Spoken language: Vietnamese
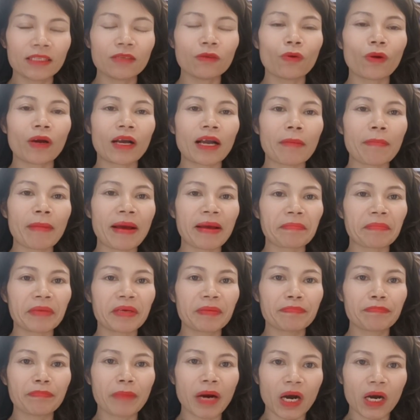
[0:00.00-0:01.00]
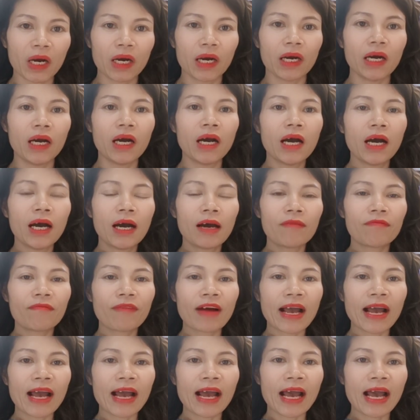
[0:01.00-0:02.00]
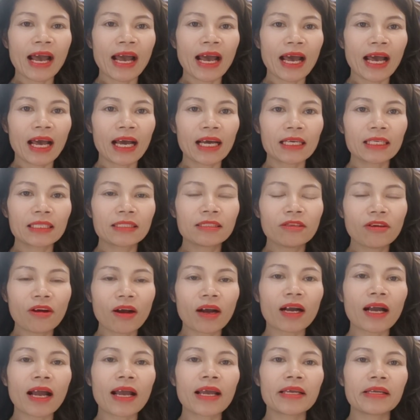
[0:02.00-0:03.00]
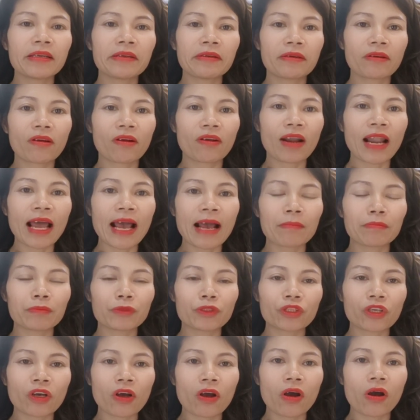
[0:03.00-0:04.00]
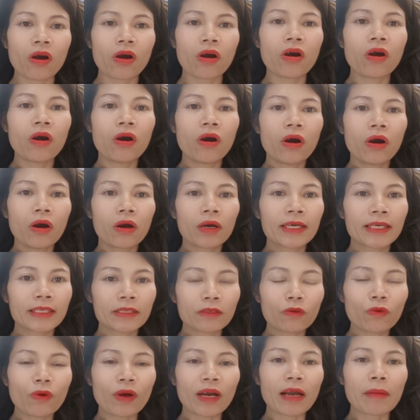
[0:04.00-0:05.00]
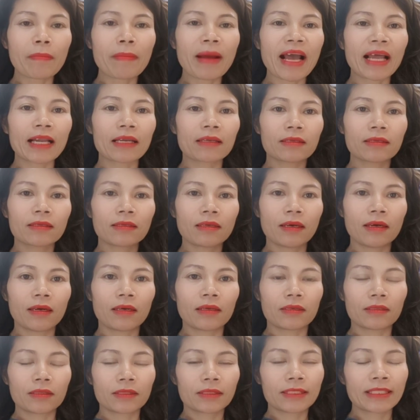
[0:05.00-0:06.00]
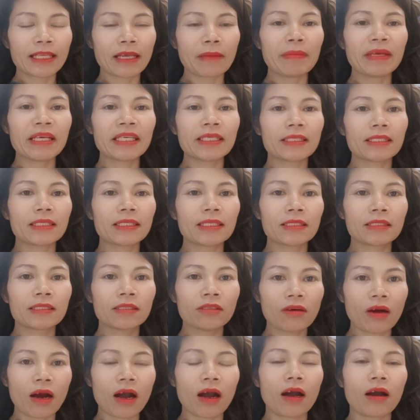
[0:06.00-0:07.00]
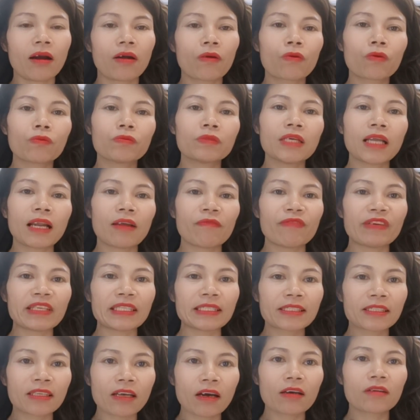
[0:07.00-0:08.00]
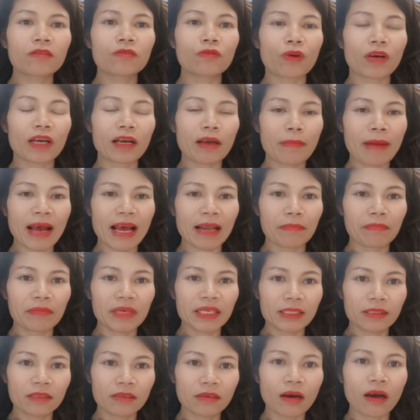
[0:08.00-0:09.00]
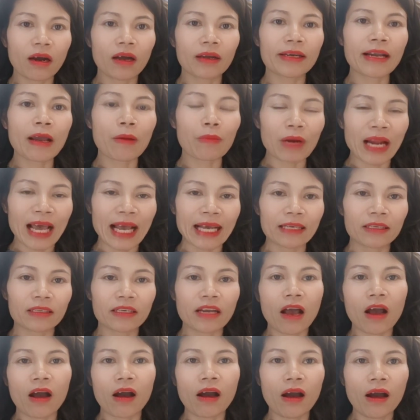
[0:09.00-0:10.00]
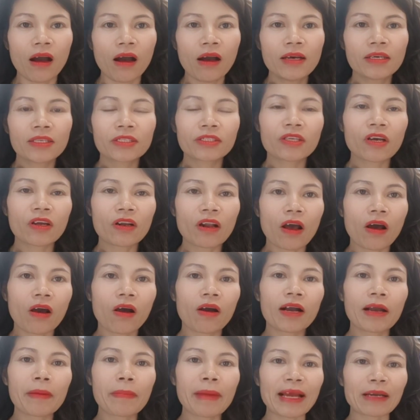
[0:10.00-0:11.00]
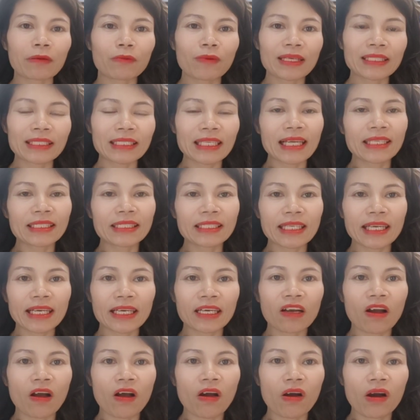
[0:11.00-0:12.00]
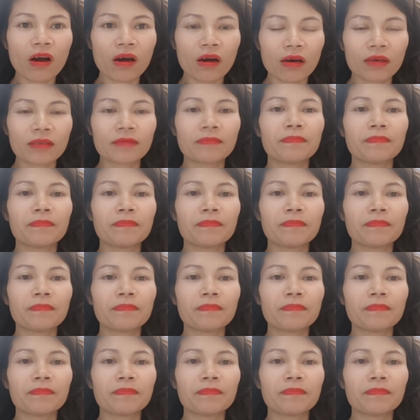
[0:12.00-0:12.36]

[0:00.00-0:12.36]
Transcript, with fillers: của các bạn bị mờ và nhựa cây nó làm cho kính của các bạn ờ, sẽ bị nhựa cũng như là phần sơn của các bạn bị nhựa đọng lại ở đó do đó các bạn quan sát sẽ khó hơn